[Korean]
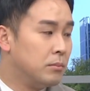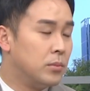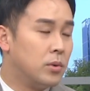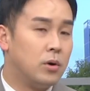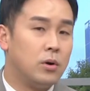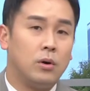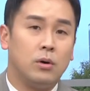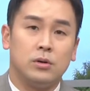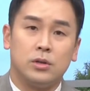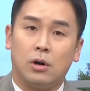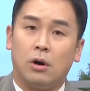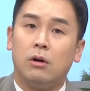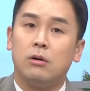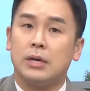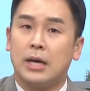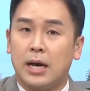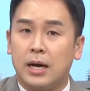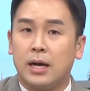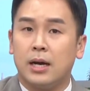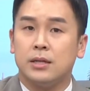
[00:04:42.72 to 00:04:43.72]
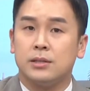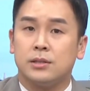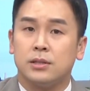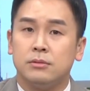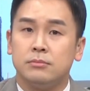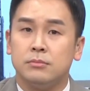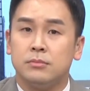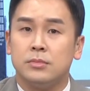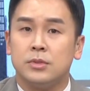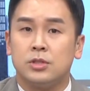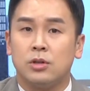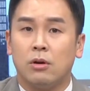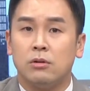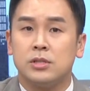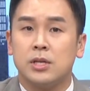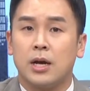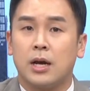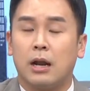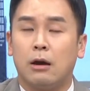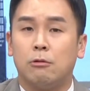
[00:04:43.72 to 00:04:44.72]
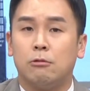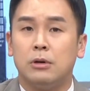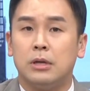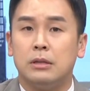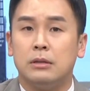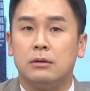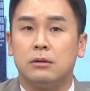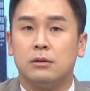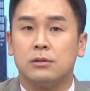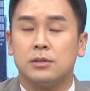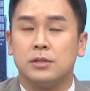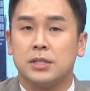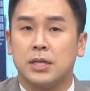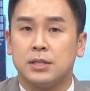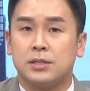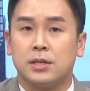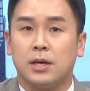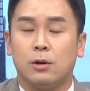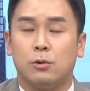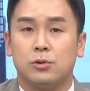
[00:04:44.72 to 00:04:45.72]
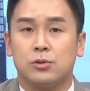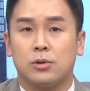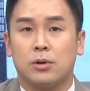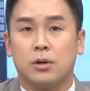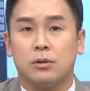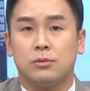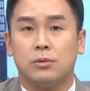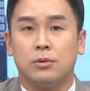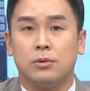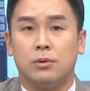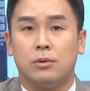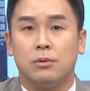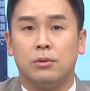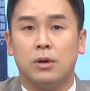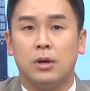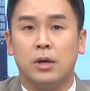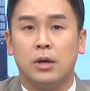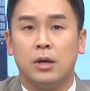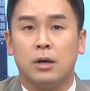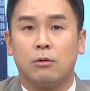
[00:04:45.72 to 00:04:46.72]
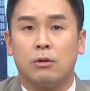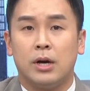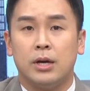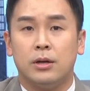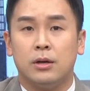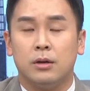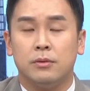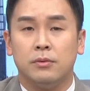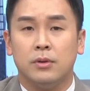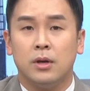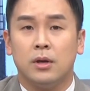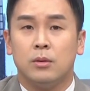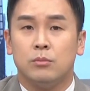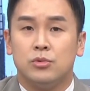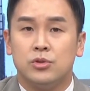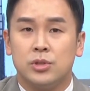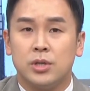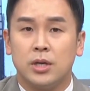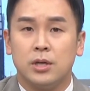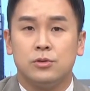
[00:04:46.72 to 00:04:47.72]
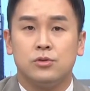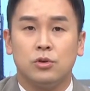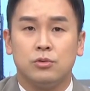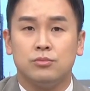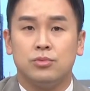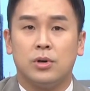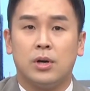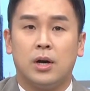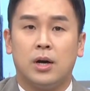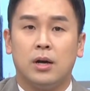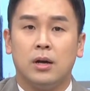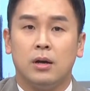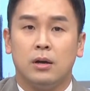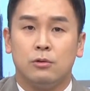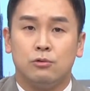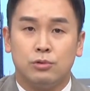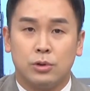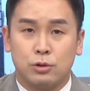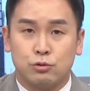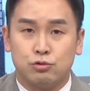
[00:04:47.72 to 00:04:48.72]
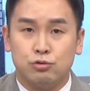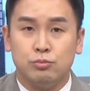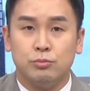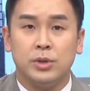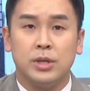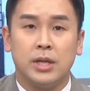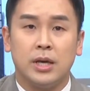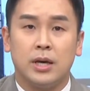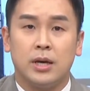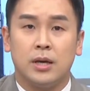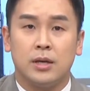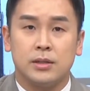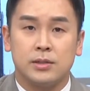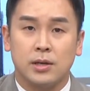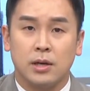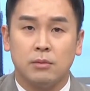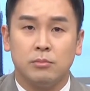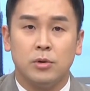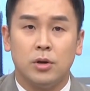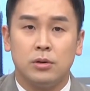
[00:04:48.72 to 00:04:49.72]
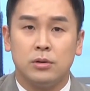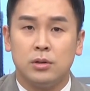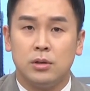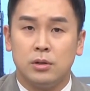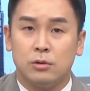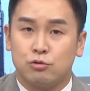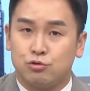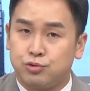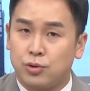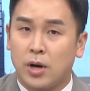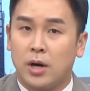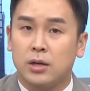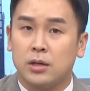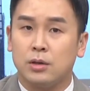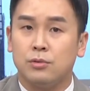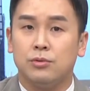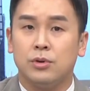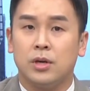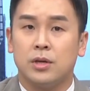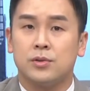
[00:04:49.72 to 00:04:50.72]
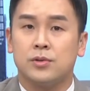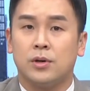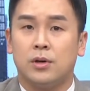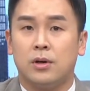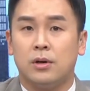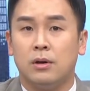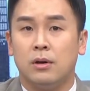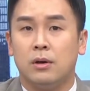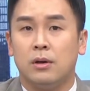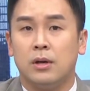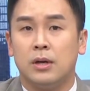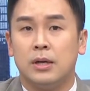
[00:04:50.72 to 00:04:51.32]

뭐 여야가 지금 정쟁을 하고 있는 것은 차치하고서라도 과연 문재인 정부가 우리 국민의 생명을 구하기 위해서